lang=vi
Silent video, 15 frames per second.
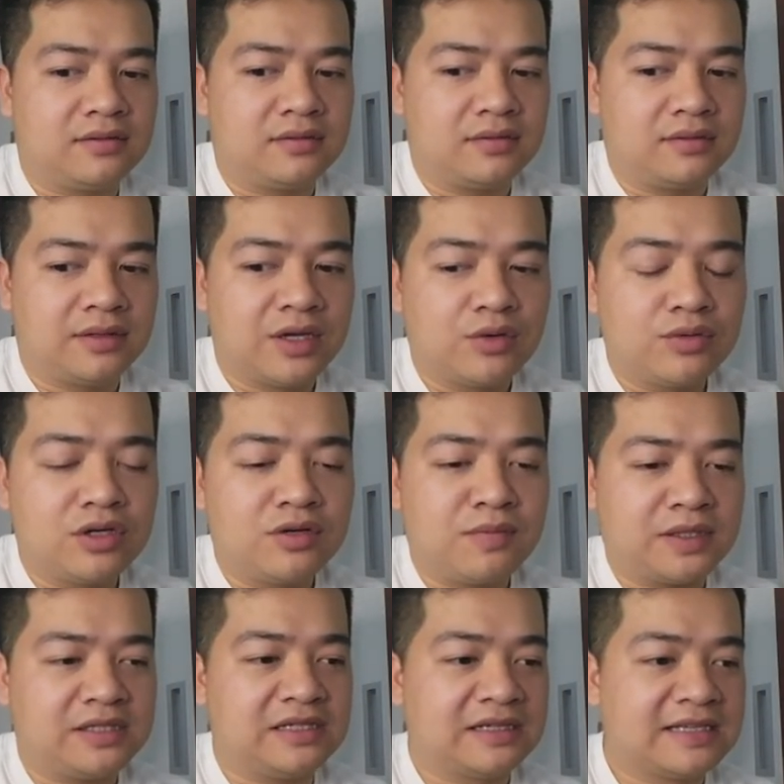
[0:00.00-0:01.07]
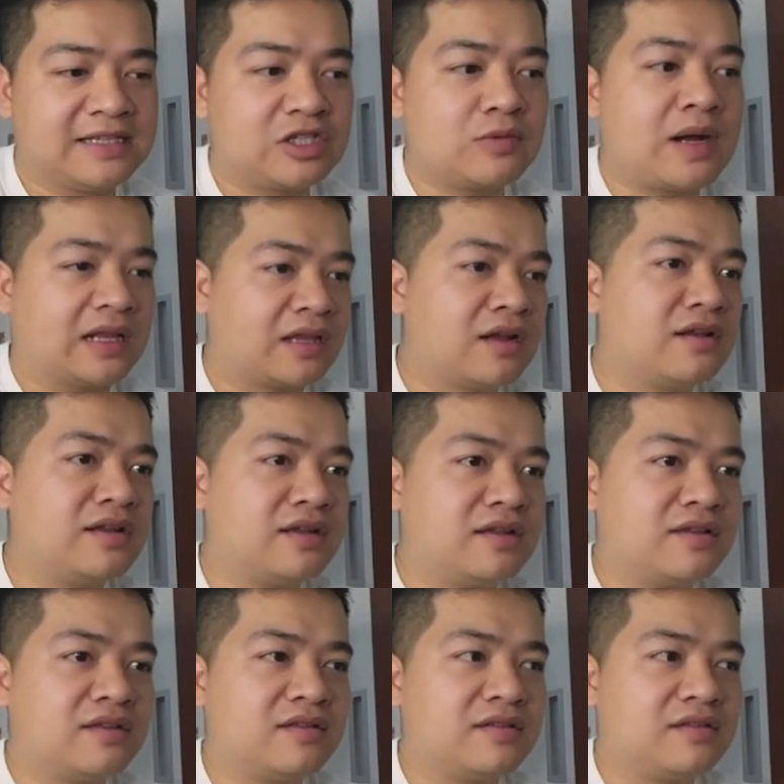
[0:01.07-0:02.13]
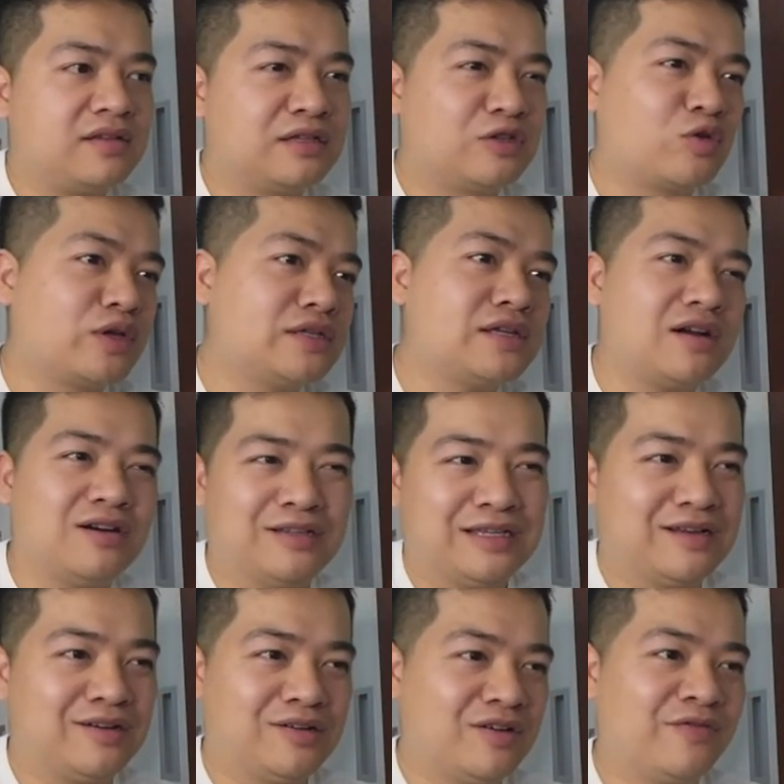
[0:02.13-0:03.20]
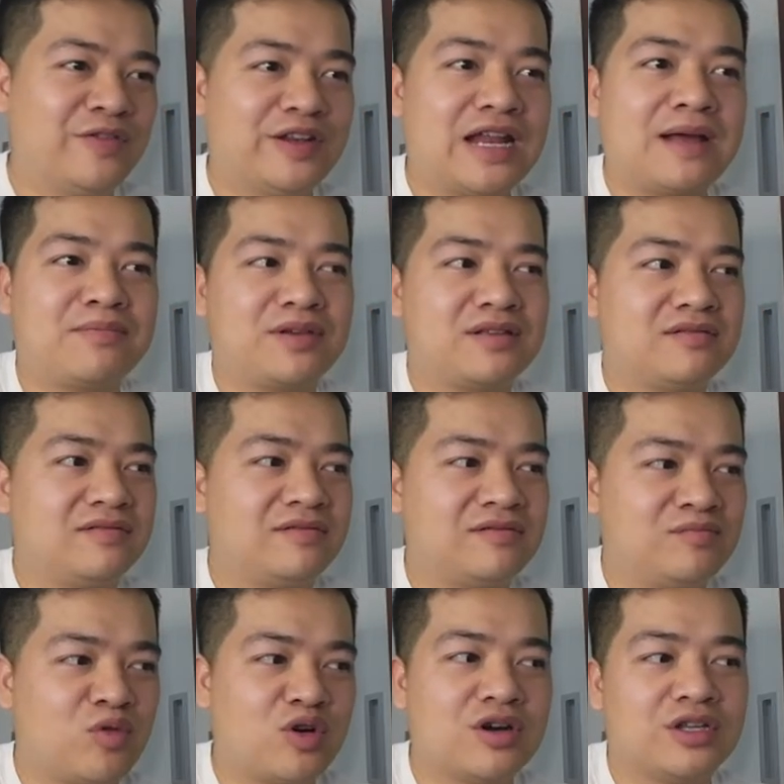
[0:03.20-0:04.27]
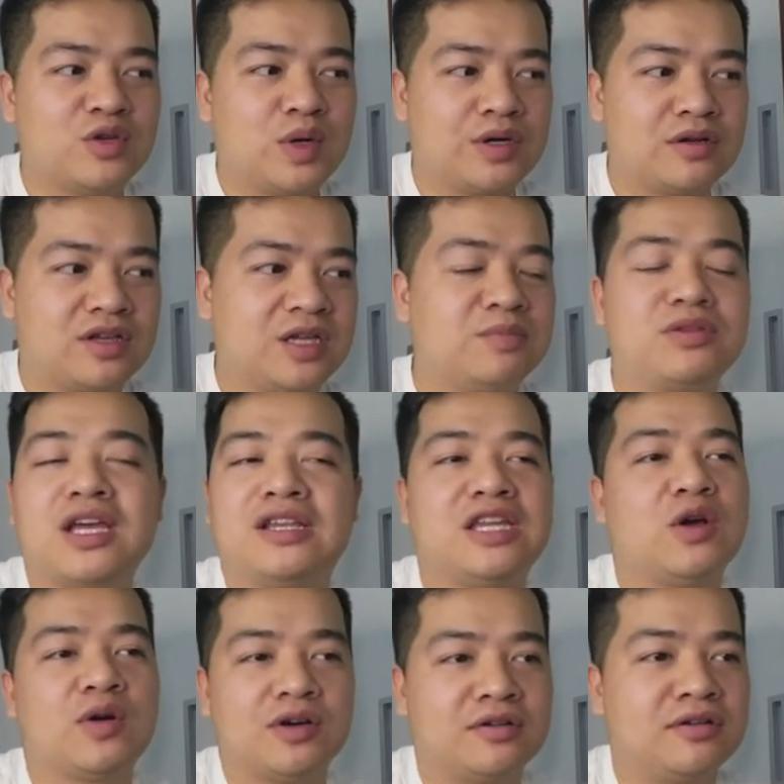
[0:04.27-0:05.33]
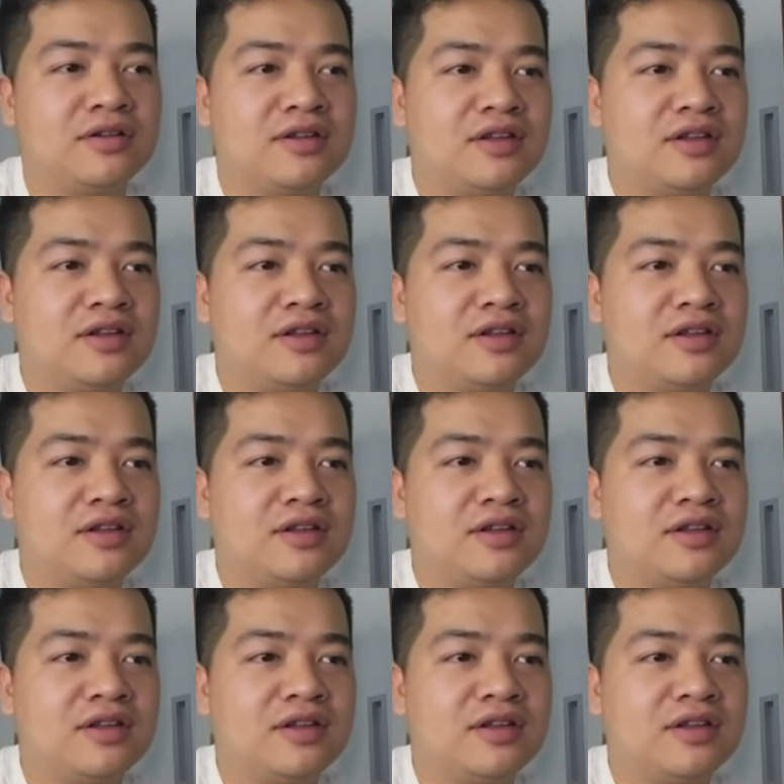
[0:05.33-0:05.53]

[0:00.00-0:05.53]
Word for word: nếu như mà chỉ nghĩ cho bản thân ấy, thì tôi nghĩ rằng ở Việt Nam một người như Hoàng Đức kiếm tiền nhiều hơn.